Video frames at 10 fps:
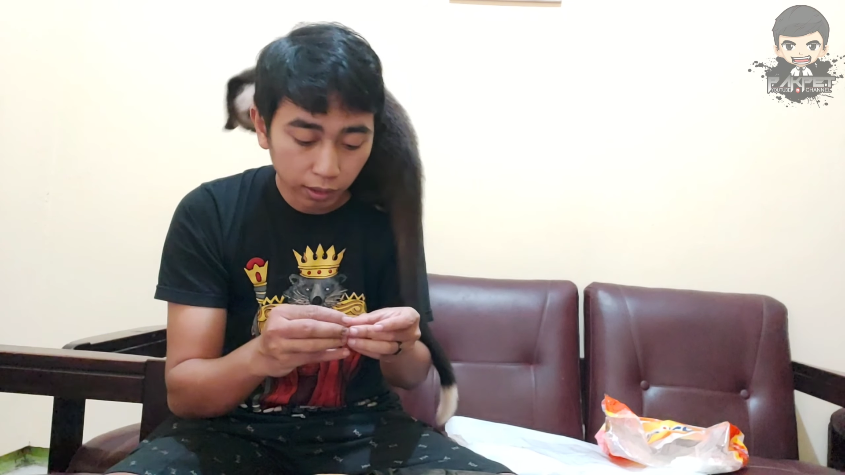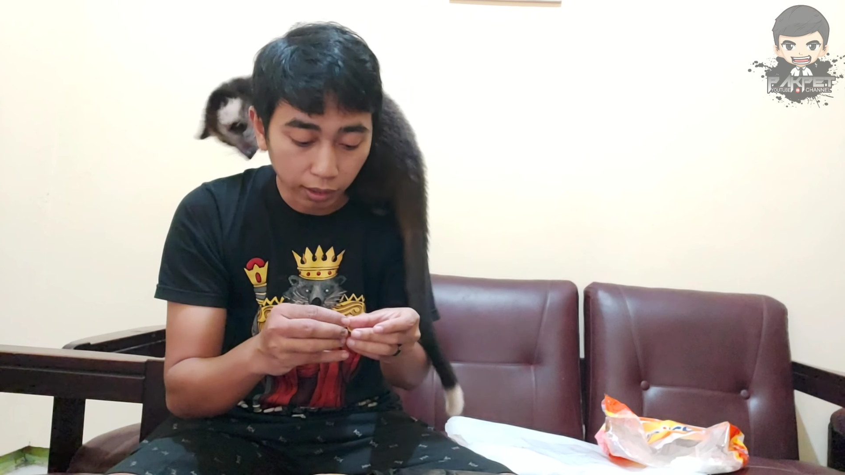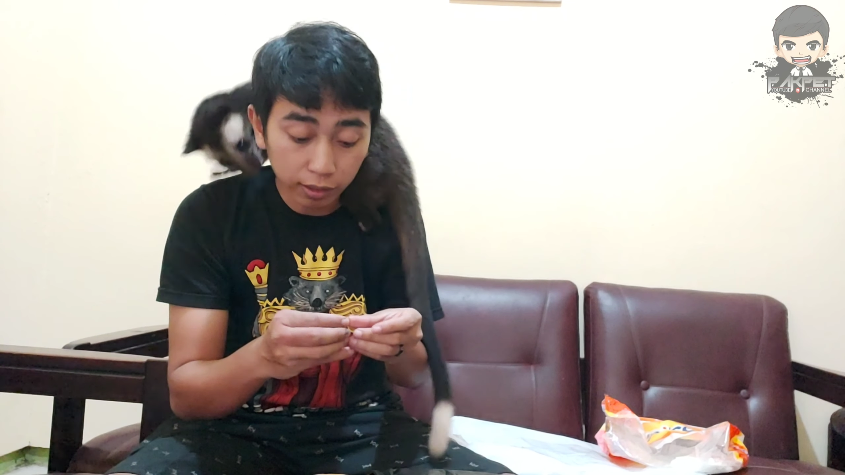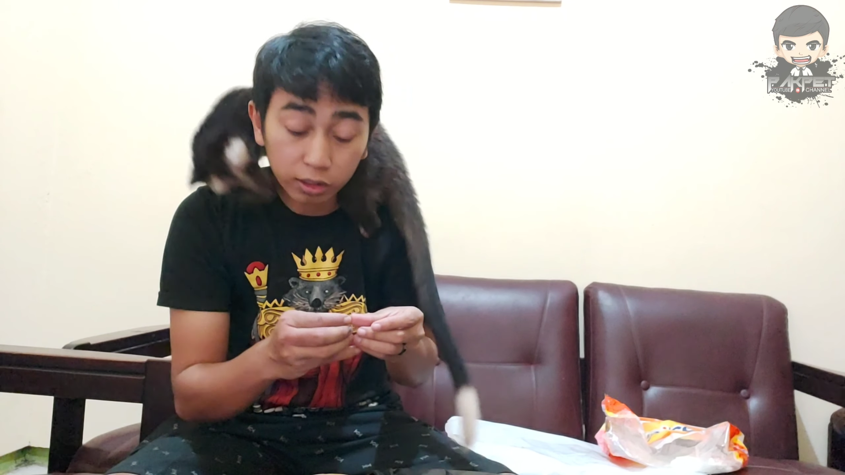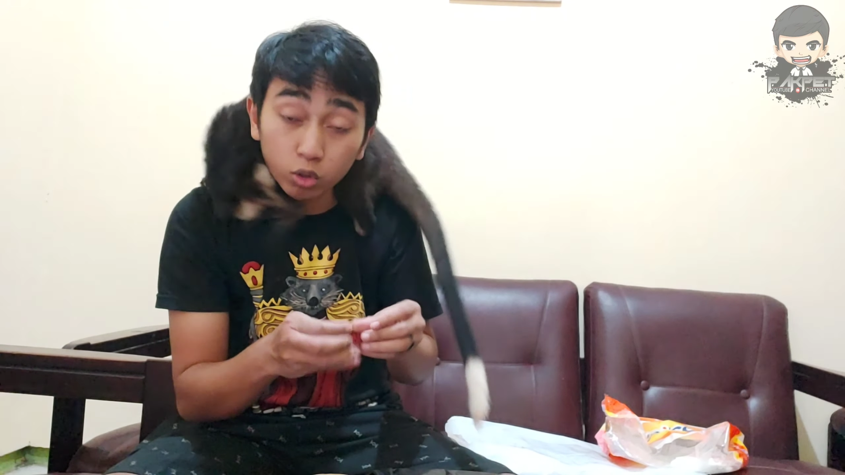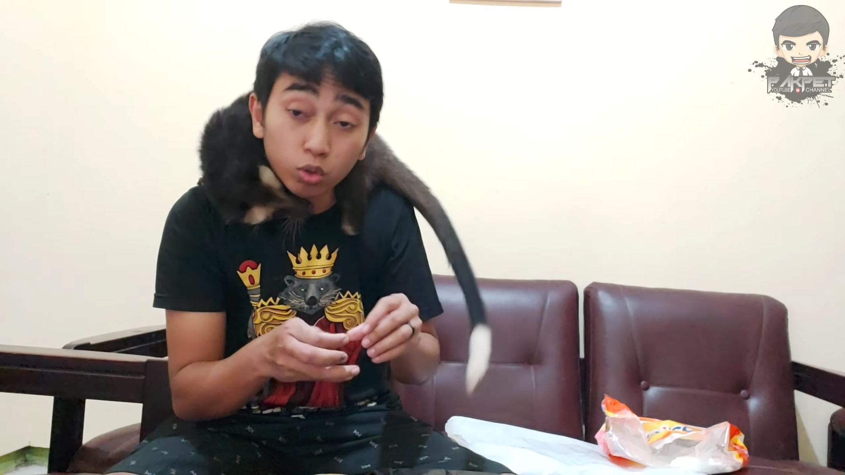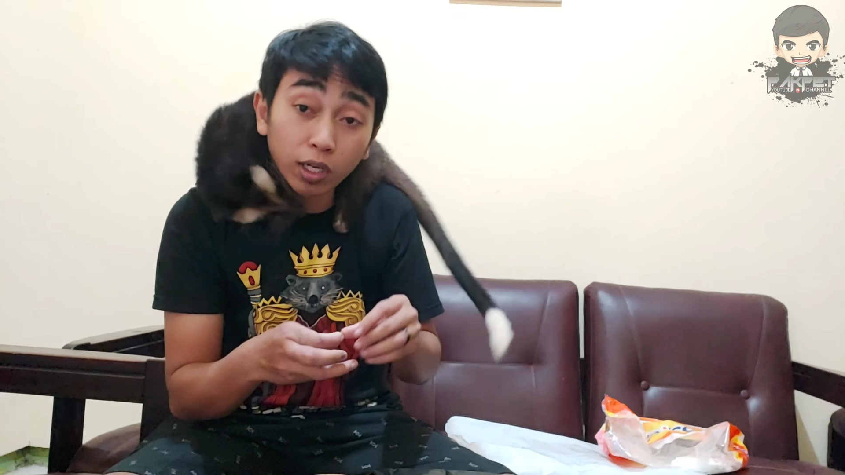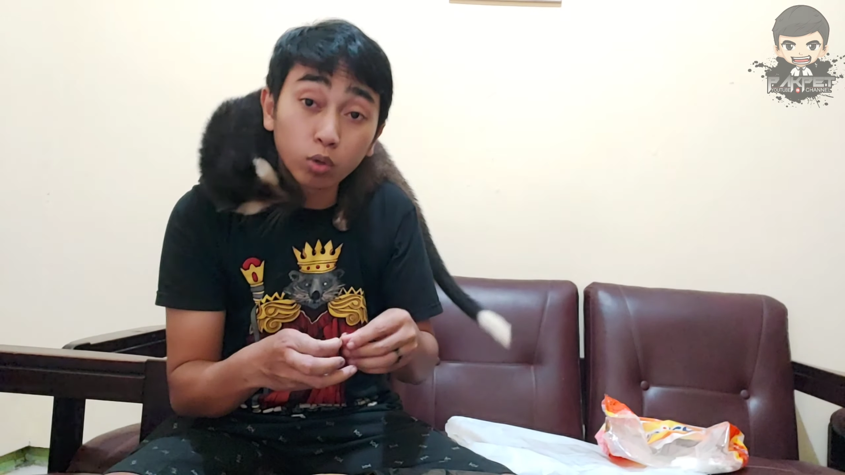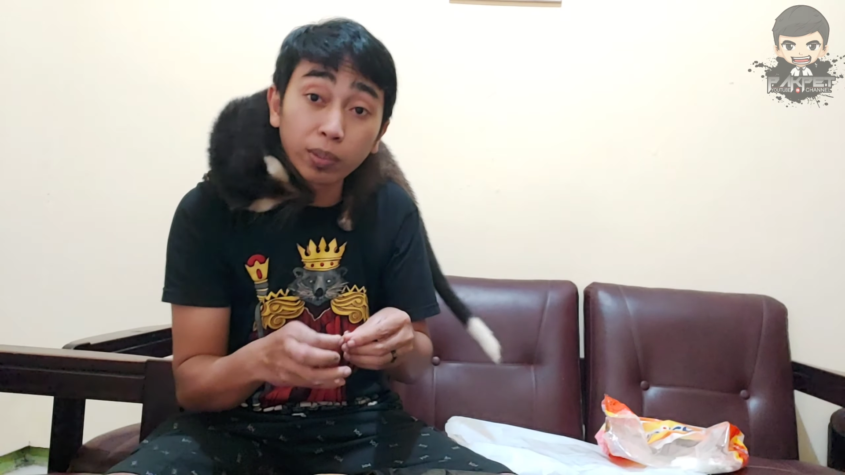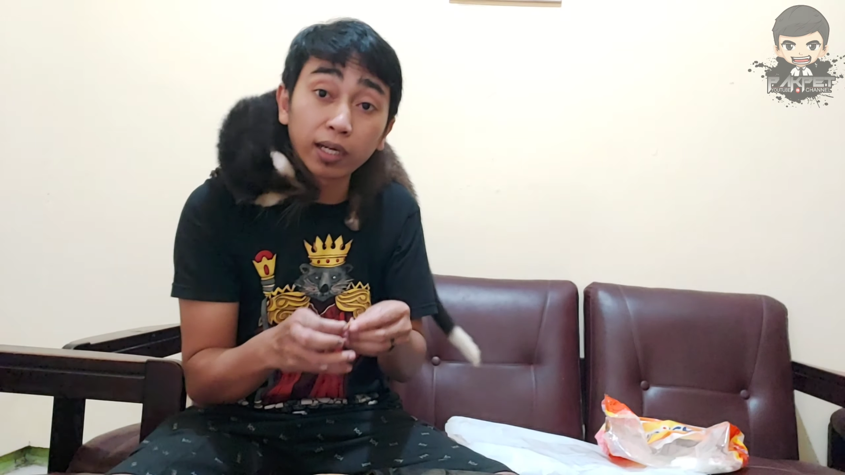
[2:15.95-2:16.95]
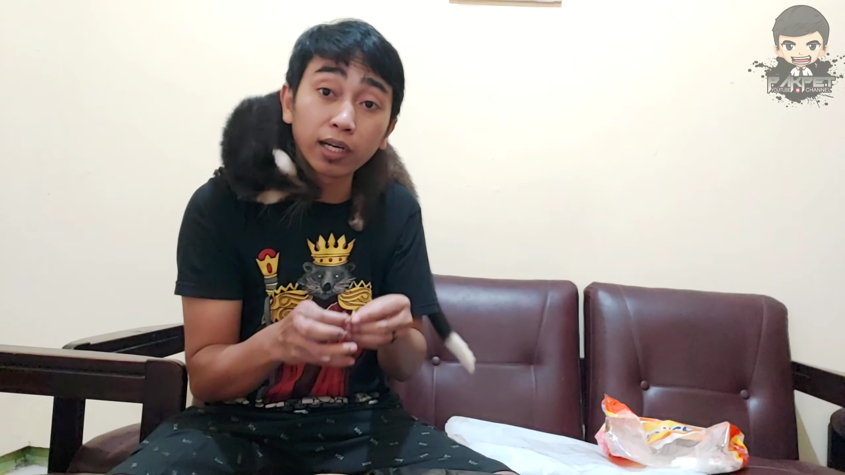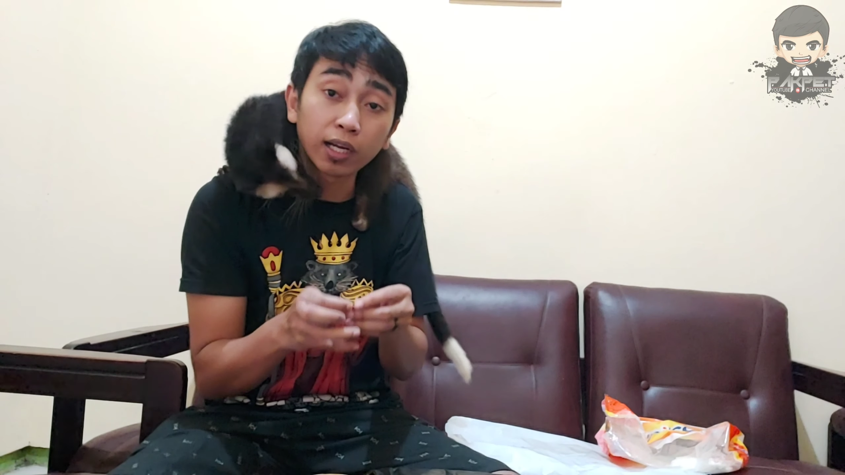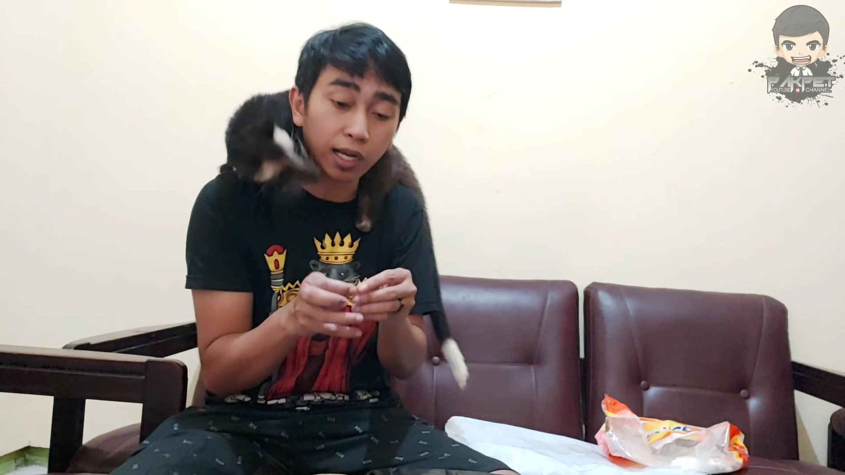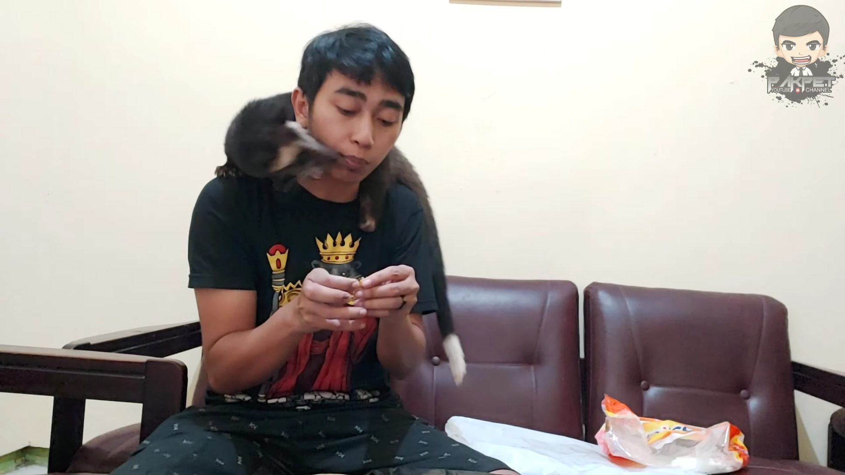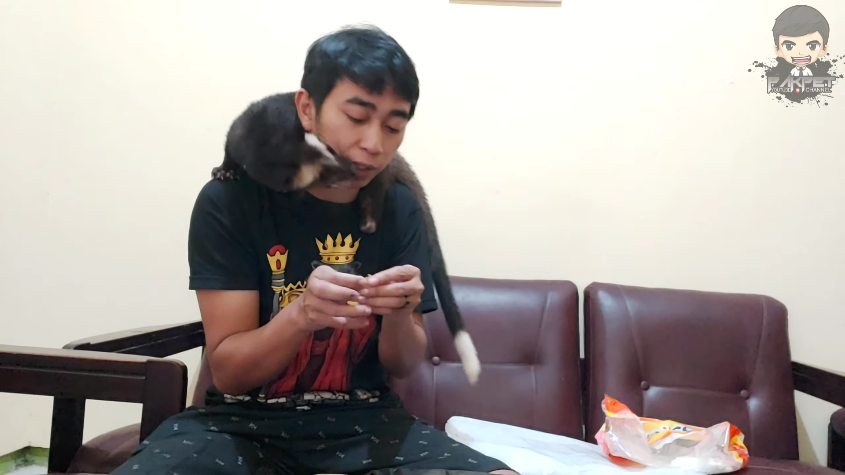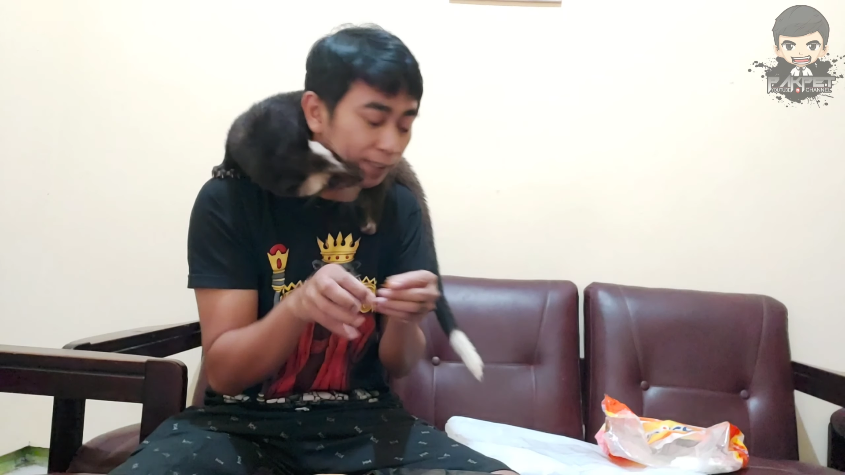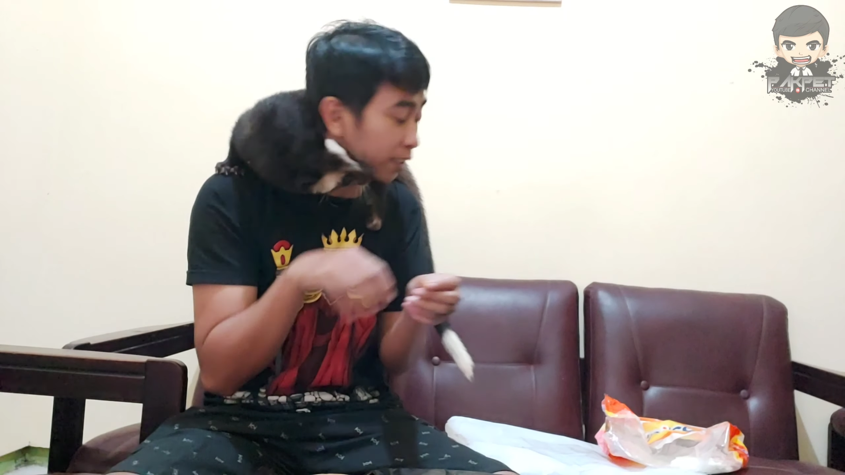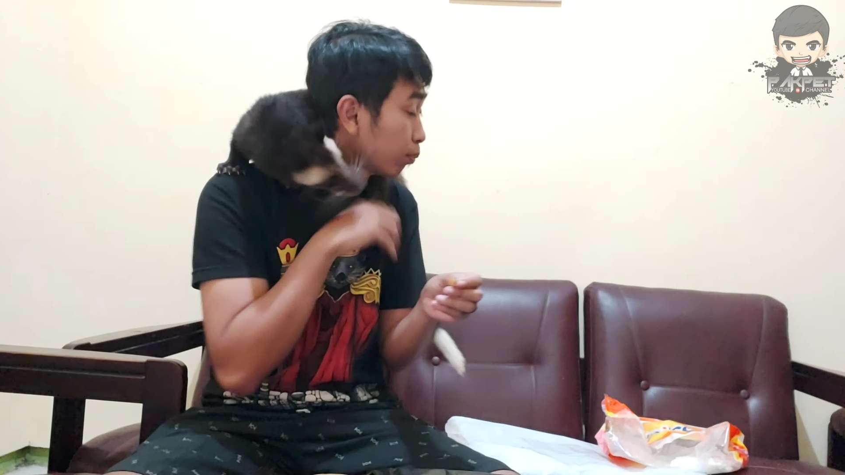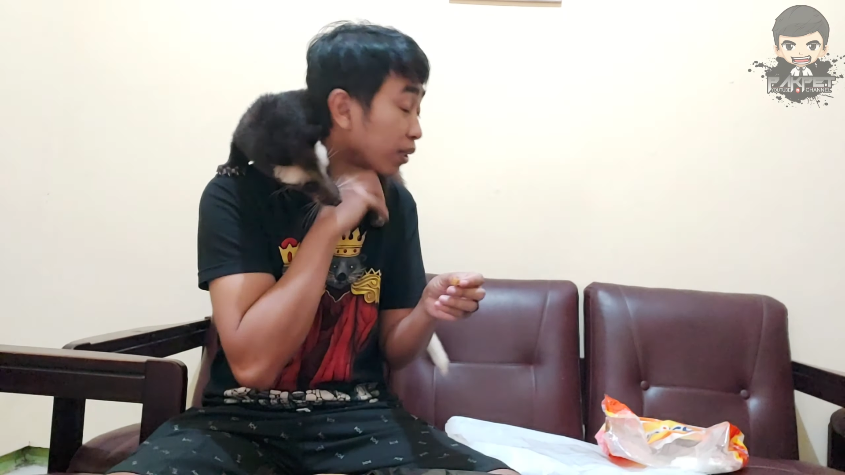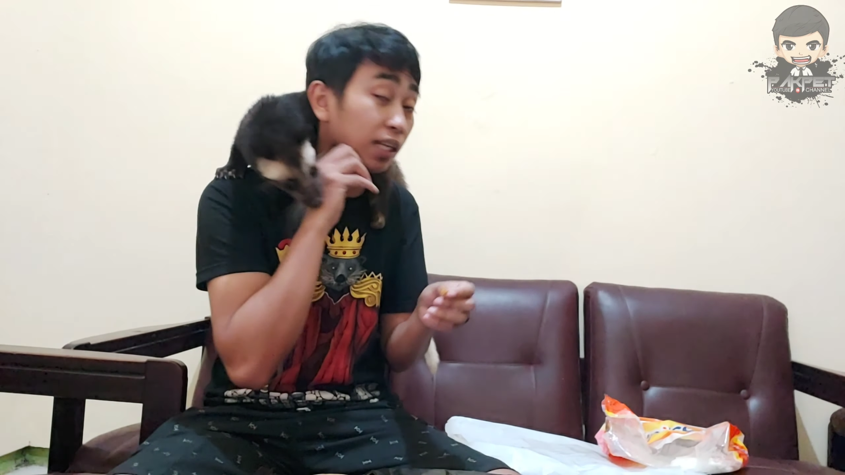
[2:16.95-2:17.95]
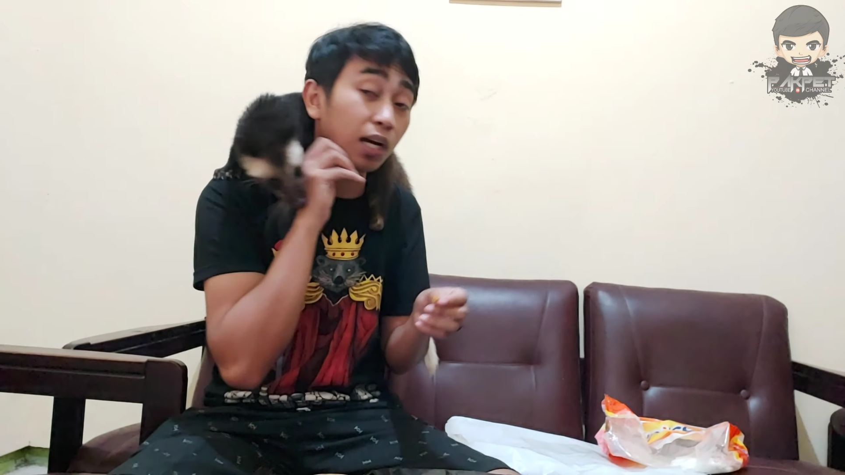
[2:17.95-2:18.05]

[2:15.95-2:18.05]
karena di situ udah lumayan lengkap ya siapa